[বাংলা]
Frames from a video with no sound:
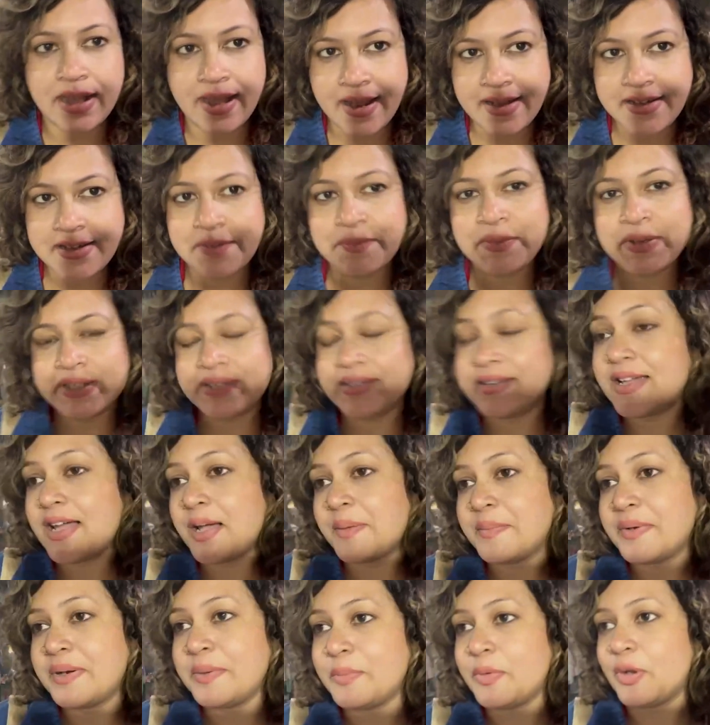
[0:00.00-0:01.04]
আলটিমেটলি
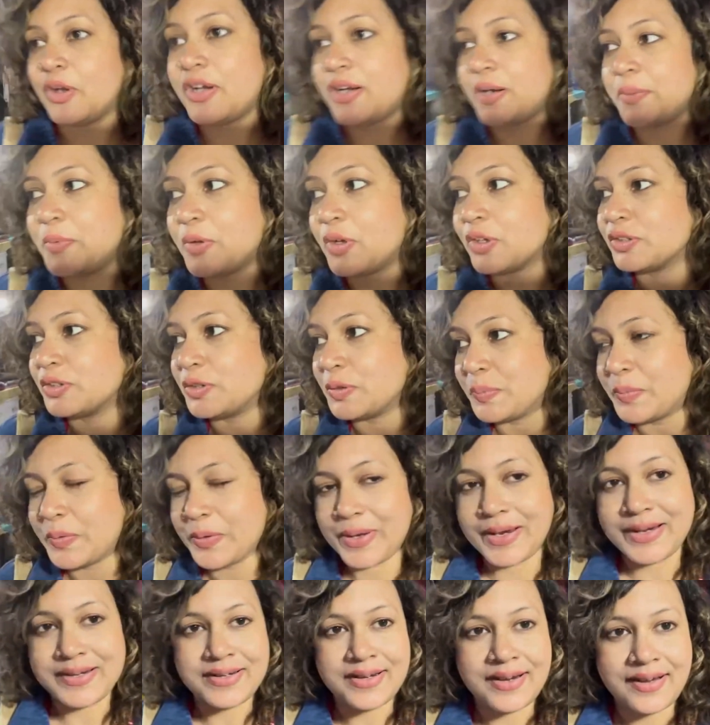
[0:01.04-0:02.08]
আমার বলার বক্তব্য
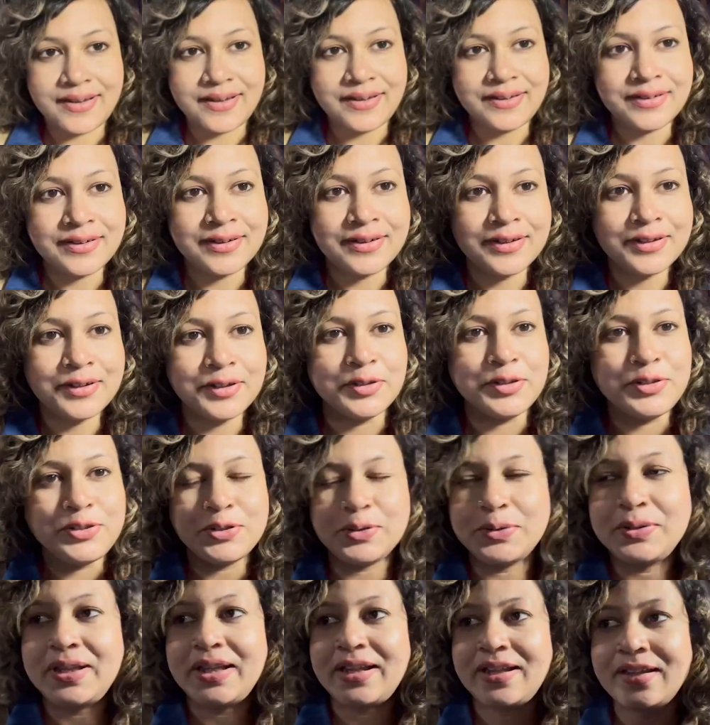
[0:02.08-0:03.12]
এটাই
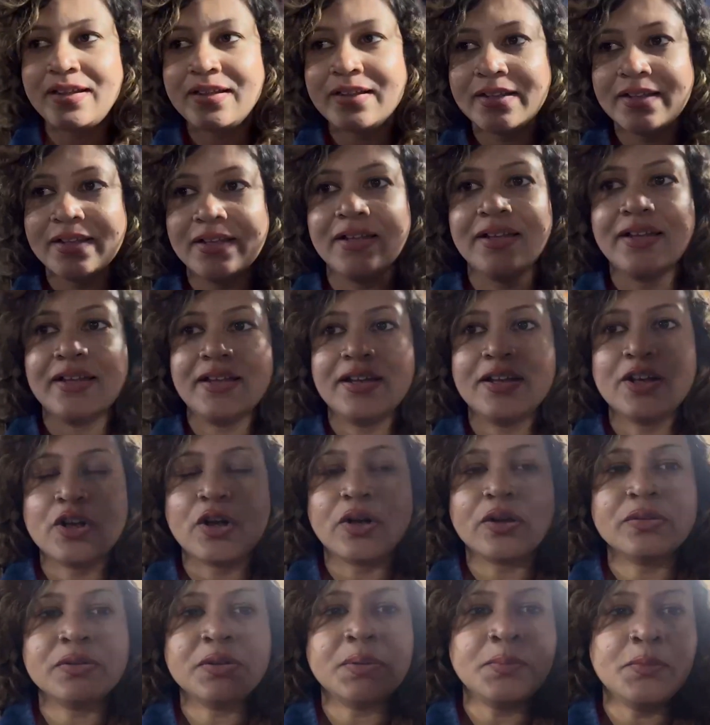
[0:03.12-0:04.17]
যদি
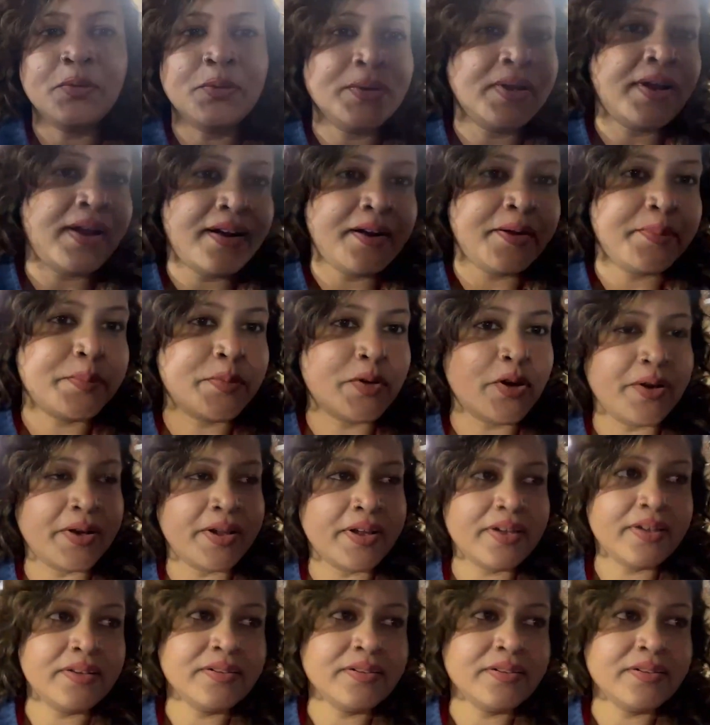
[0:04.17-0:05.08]
কখনো মন খারাপ করে